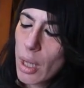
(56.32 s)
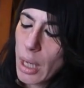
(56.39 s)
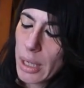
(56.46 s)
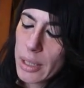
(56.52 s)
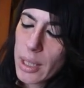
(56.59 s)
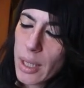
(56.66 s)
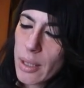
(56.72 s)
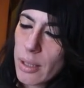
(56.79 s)

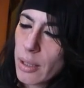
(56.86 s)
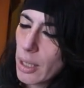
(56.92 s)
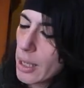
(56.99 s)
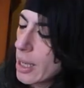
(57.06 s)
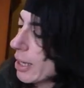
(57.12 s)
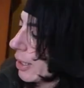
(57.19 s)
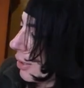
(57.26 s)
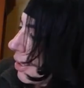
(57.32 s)
Así que
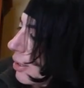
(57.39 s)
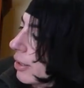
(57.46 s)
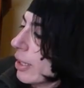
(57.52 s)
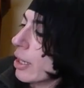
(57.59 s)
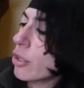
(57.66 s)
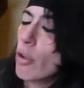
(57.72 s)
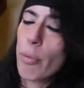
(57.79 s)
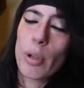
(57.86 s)
desde ya les
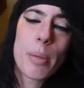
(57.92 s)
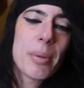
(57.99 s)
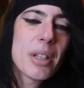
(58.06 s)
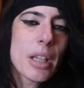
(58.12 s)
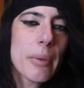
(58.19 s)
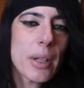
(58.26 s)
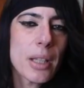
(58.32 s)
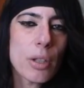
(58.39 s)
enseño, porque
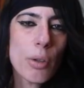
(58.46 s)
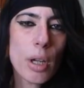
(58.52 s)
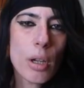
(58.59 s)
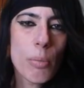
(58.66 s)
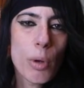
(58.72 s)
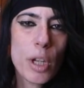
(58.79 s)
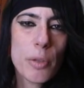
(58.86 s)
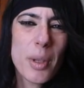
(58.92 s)
pensaba que esto era
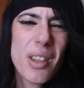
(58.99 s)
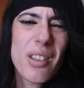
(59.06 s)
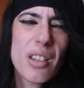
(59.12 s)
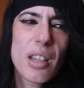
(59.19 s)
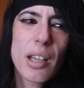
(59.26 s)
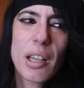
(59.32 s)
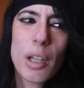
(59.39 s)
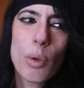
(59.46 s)
como una especie
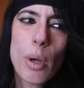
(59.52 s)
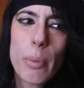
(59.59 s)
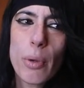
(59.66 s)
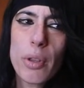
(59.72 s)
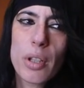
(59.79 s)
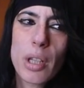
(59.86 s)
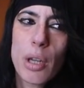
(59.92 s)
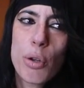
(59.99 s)
de secreto a
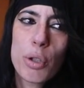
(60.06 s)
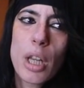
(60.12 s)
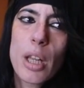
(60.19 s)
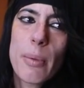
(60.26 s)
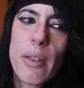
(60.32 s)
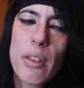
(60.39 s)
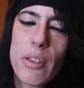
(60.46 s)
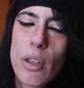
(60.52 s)
voces que no
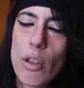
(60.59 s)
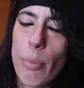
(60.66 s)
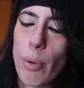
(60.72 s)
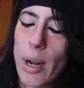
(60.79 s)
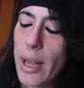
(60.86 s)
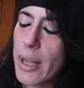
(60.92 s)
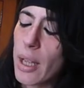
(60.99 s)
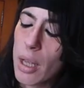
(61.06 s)
se iba diciendo
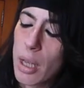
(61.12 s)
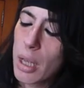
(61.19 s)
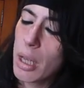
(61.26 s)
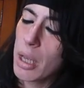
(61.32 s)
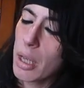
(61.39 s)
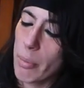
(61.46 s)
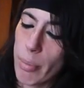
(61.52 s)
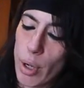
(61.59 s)
por ahí,
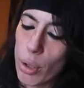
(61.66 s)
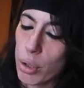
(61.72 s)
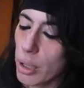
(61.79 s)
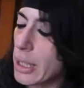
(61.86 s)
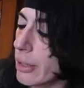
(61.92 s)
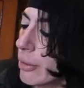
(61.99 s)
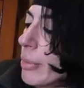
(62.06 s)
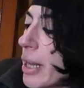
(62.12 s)
pero
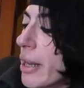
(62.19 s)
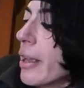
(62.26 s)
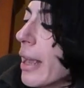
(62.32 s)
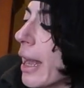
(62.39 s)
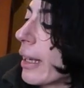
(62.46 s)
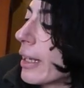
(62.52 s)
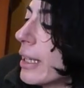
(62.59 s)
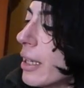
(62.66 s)
sí,
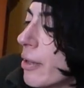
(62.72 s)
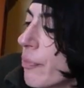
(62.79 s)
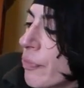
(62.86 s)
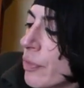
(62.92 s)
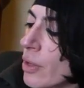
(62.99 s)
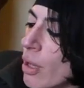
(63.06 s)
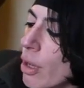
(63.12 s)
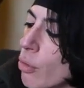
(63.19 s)
viene aquí,
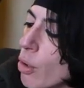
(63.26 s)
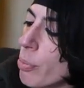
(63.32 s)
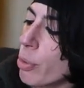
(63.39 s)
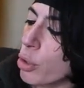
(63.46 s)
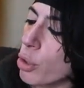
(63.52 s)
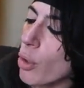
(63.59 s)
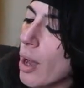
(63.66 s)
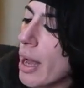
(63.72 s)
lo he
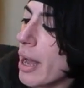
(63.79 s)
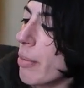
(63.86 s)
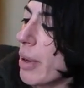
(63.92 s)
puesto a